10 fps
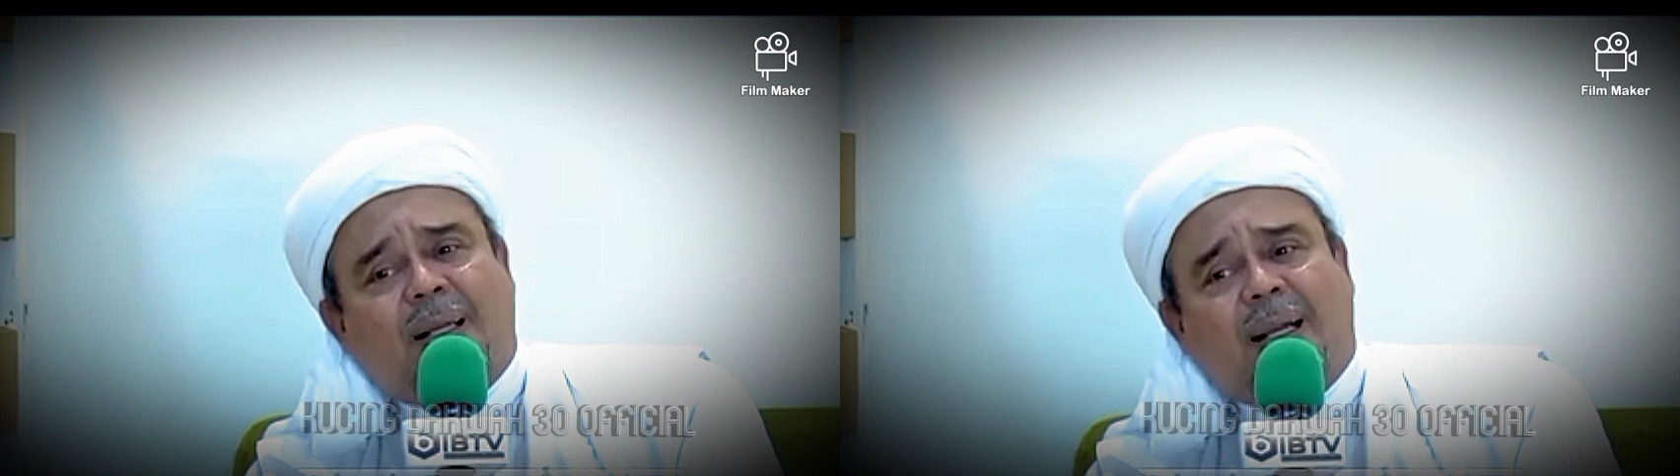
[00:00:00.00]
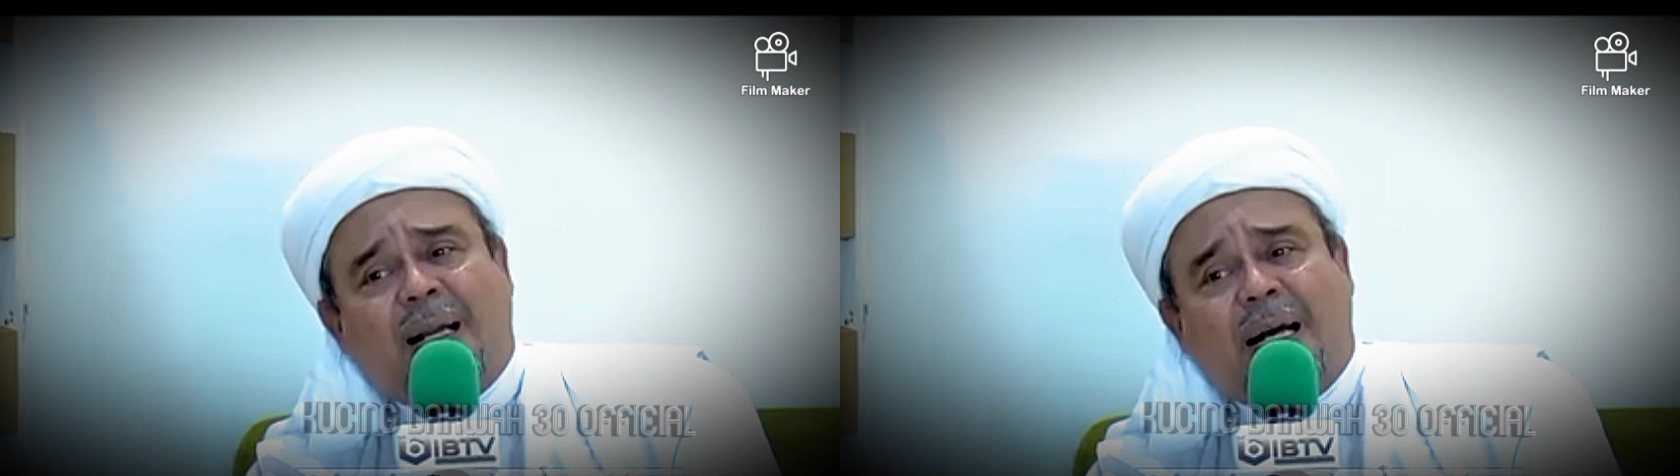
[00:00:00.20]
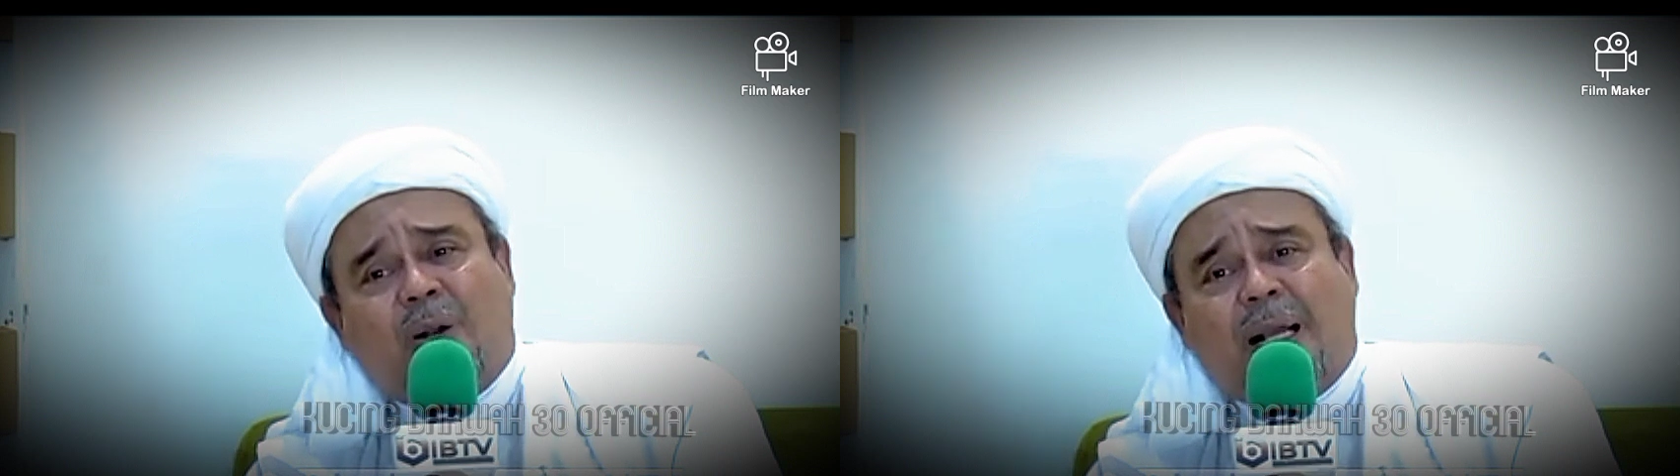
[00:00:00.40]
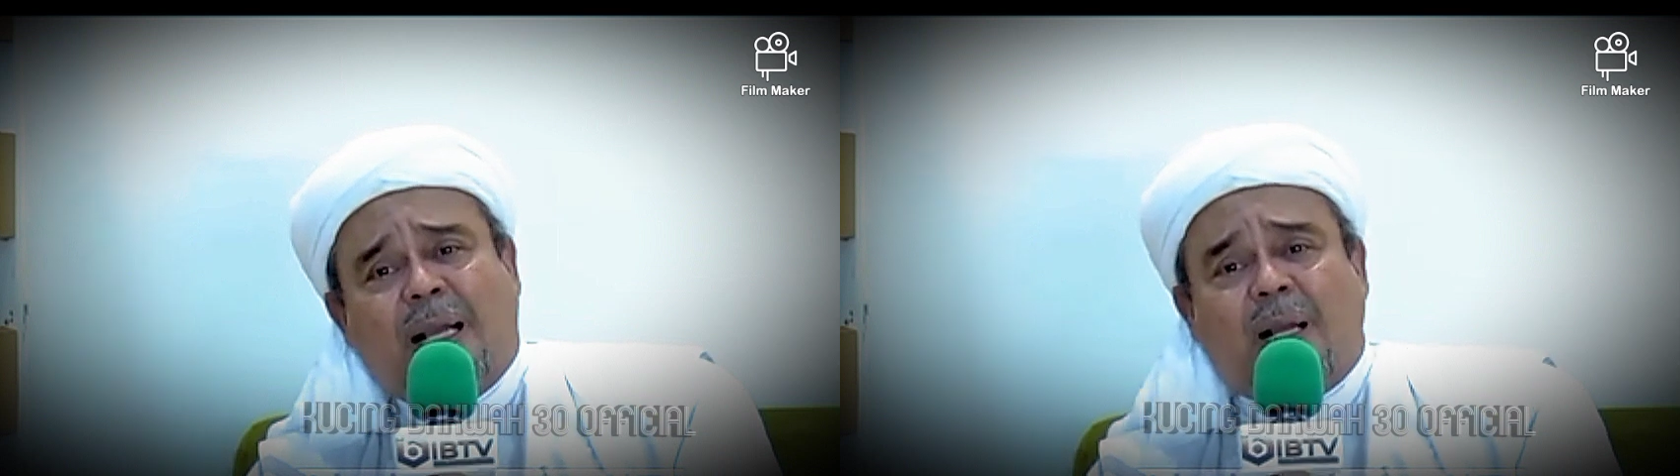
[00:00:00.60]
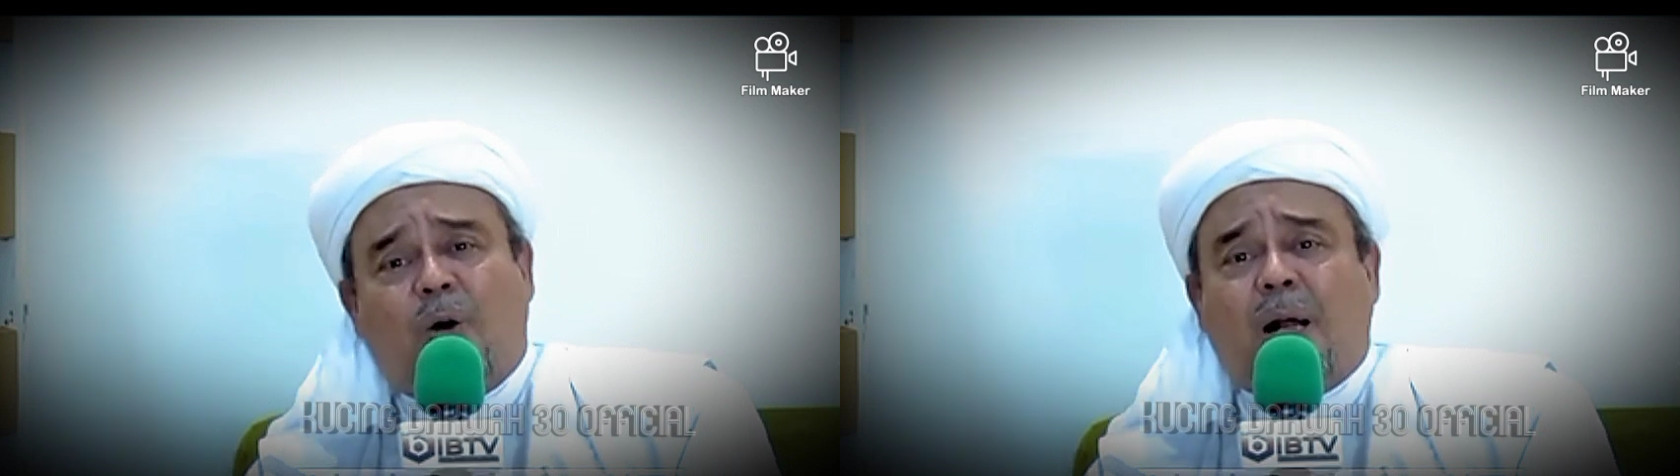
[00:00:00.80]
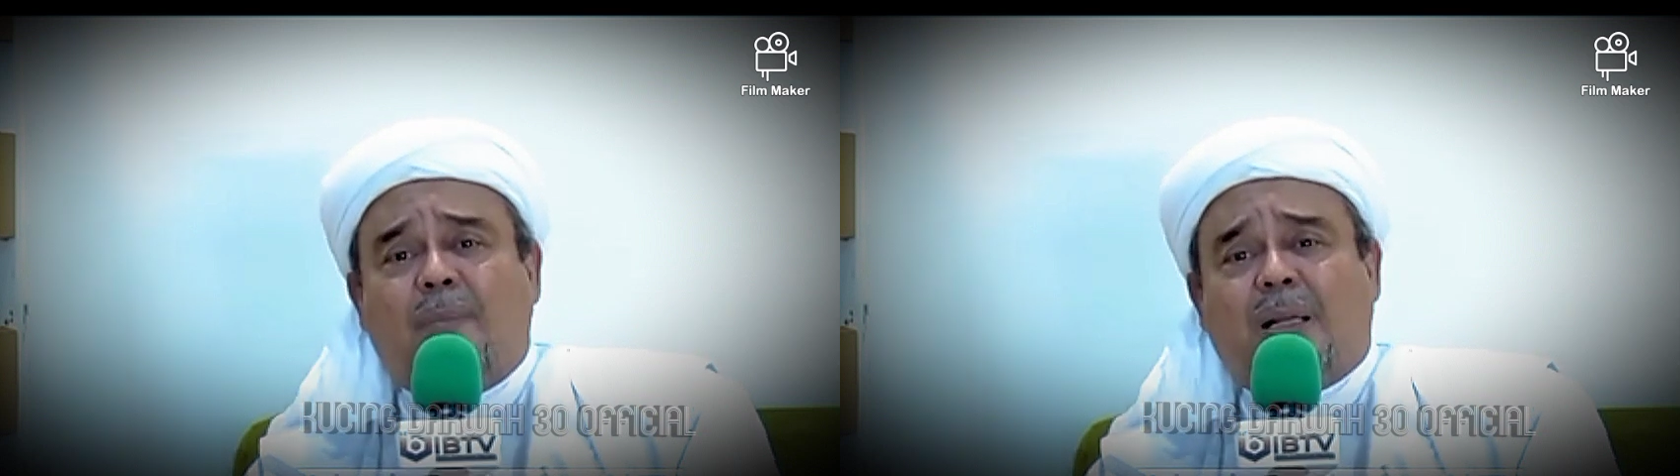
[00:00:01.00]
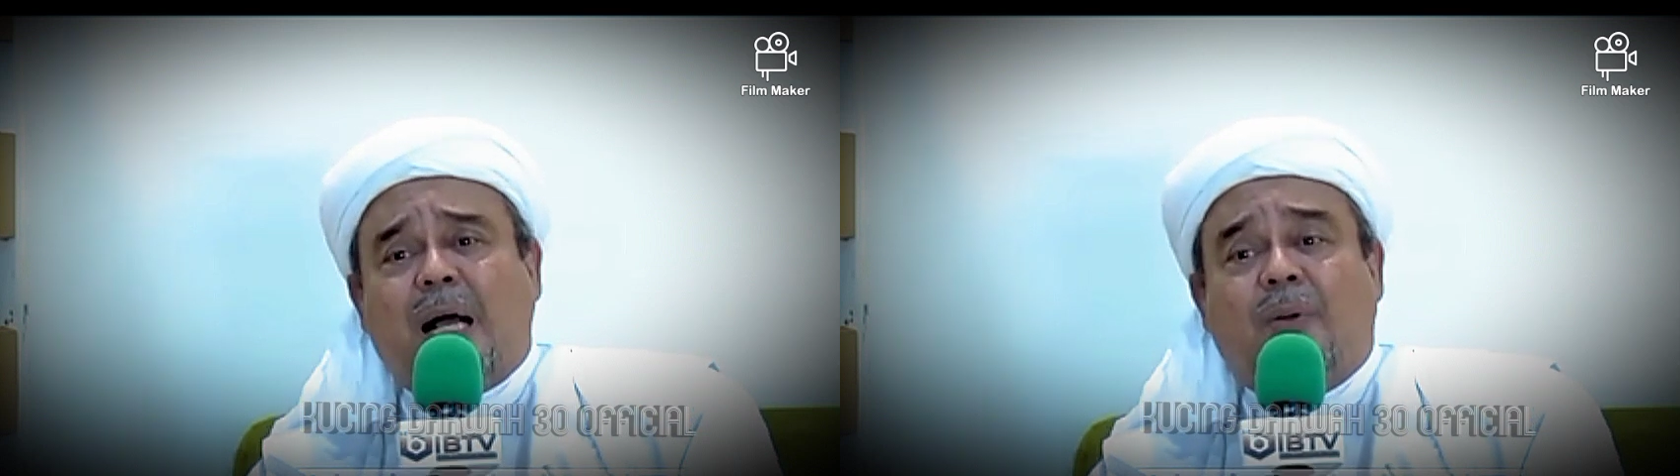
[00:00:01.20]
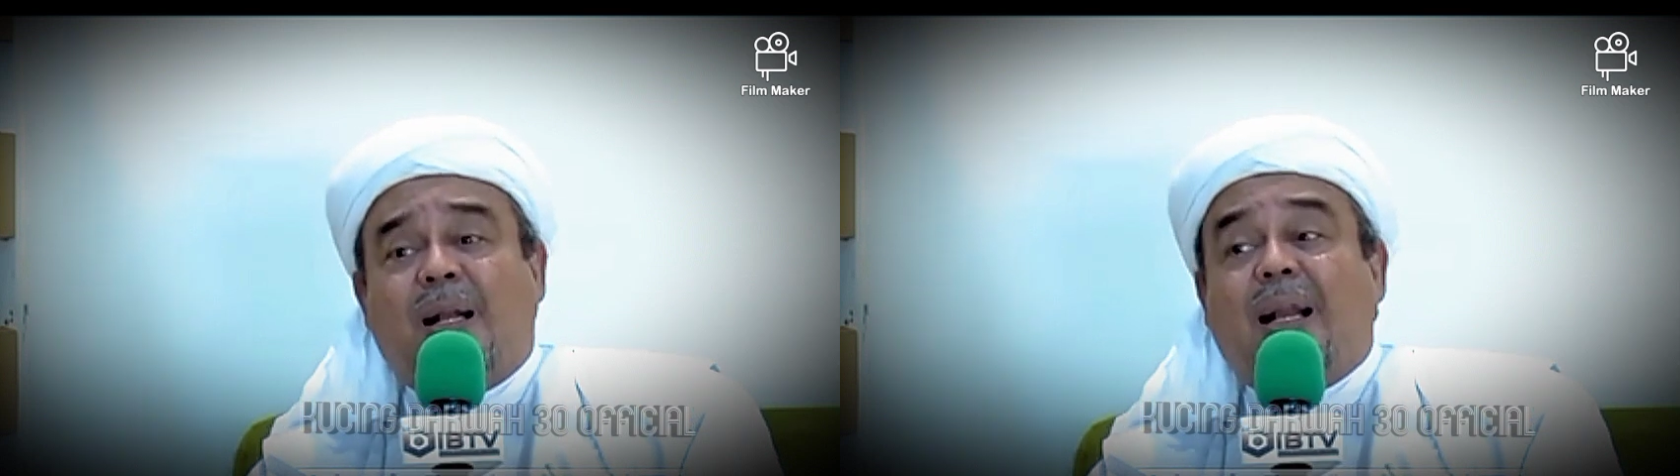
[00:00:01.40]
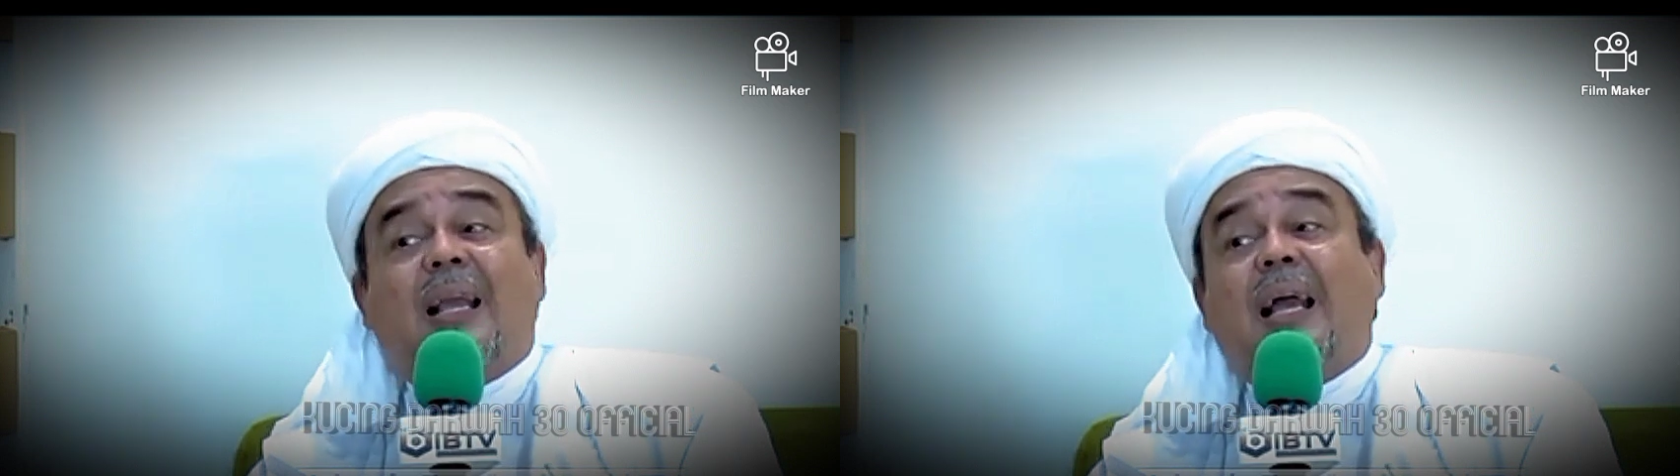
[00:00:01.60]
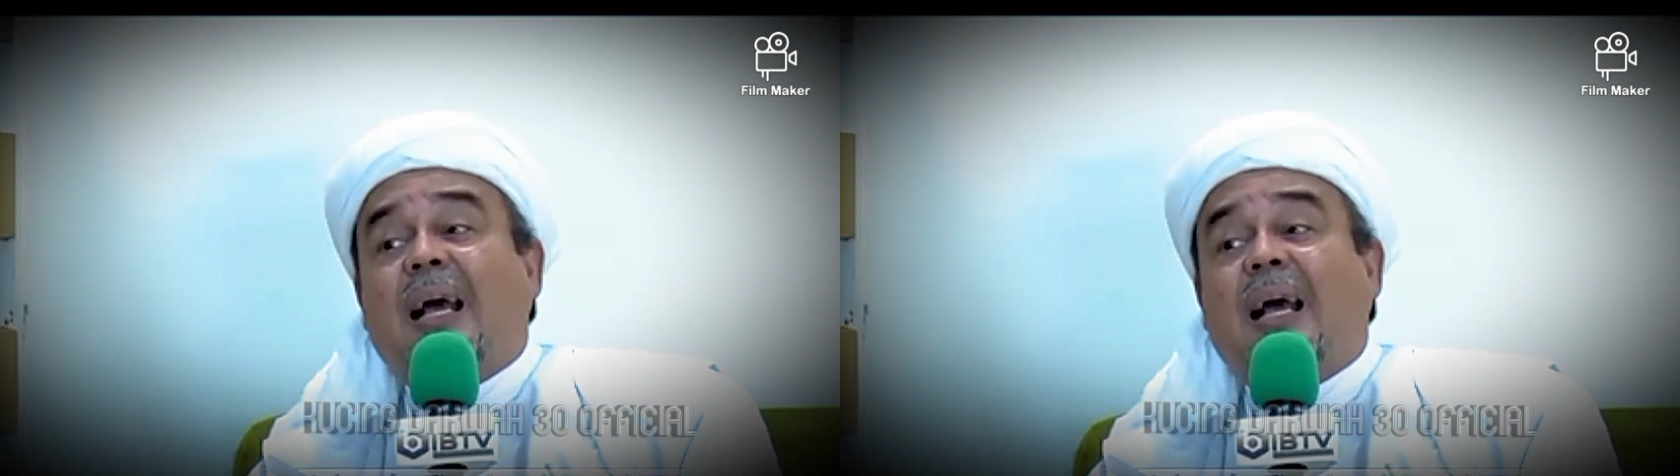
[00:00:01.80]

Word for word: Nah, kalau kayak orang Betawi lagi